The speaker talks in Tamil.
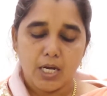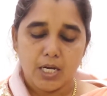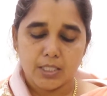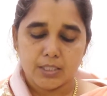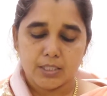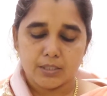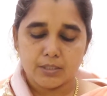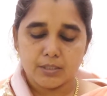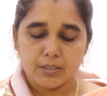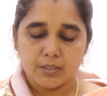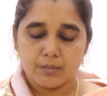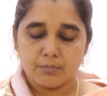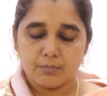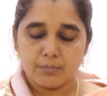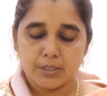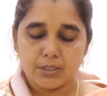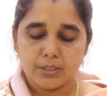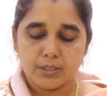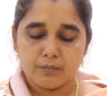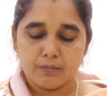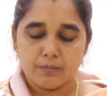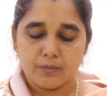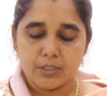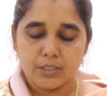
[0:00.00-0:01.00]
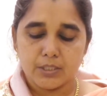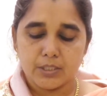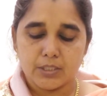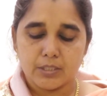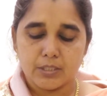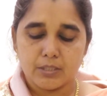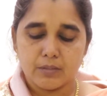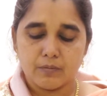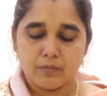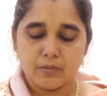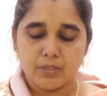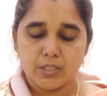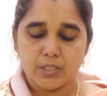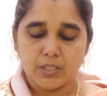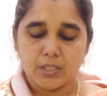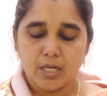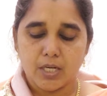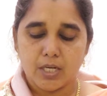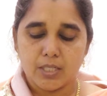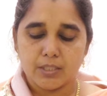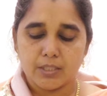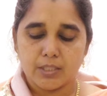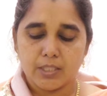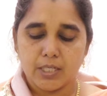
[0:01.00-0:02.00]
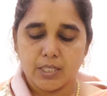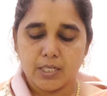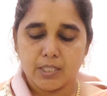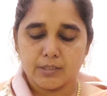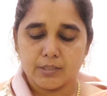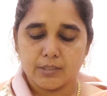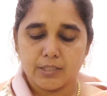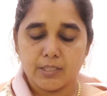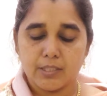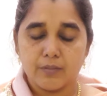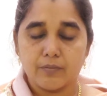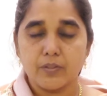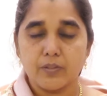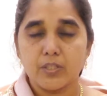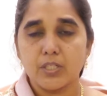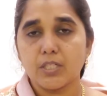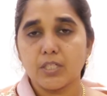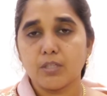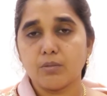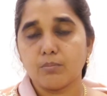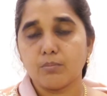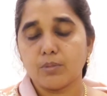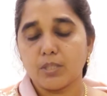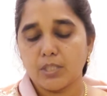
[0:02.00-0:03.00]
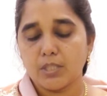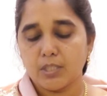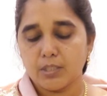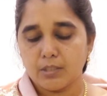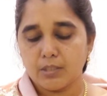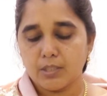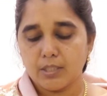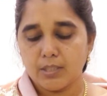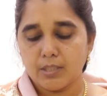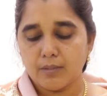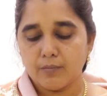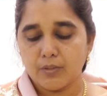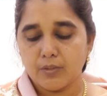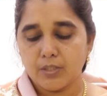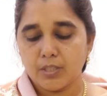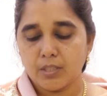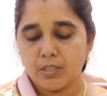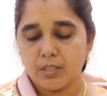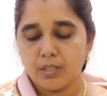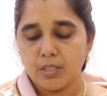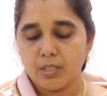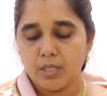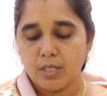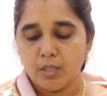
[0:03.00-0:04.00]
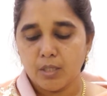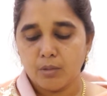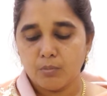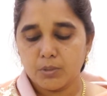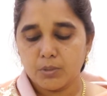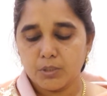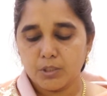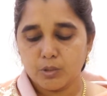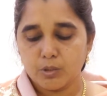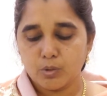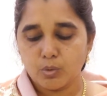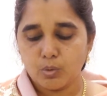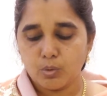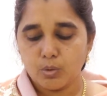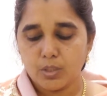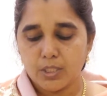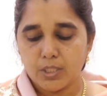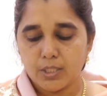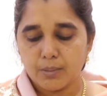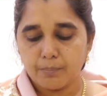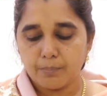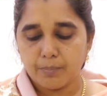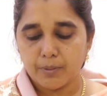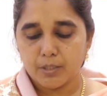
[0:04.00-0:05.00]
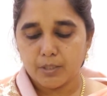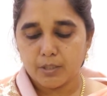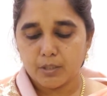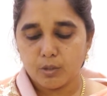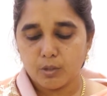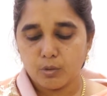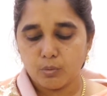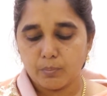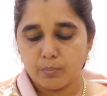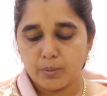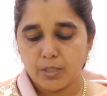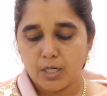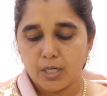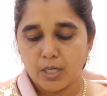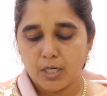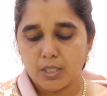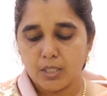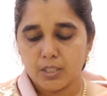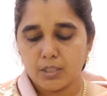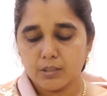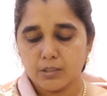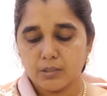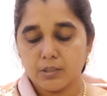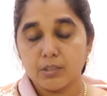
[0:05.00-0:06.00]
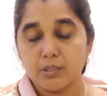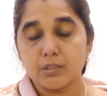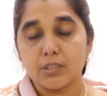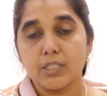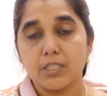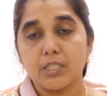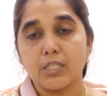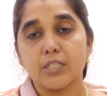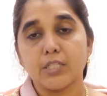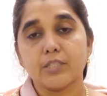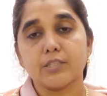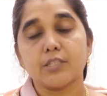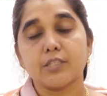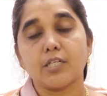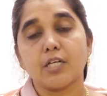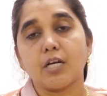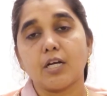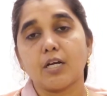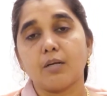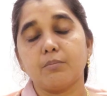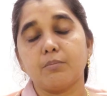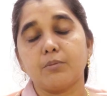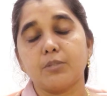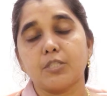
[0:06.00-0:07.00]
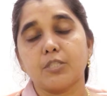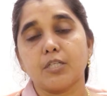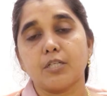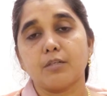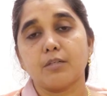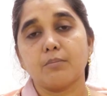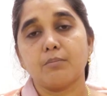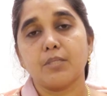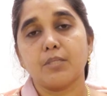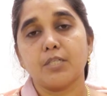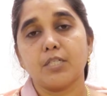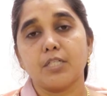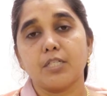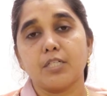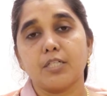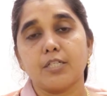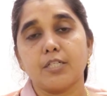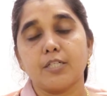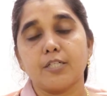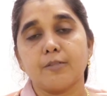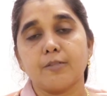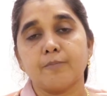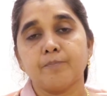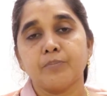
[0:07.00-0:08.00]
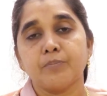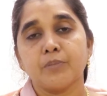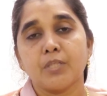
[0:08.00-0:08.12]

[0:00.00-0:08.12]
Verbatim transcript: அக்கிரமத்தை வெறுக்கிறவர் ஆதலால் தேவனே உடைய தேவன் மது தோழரை பார்க்கல உண்மை ஆனந்த தைலத்தினால் அபிஷேகம் பண்ணினீர்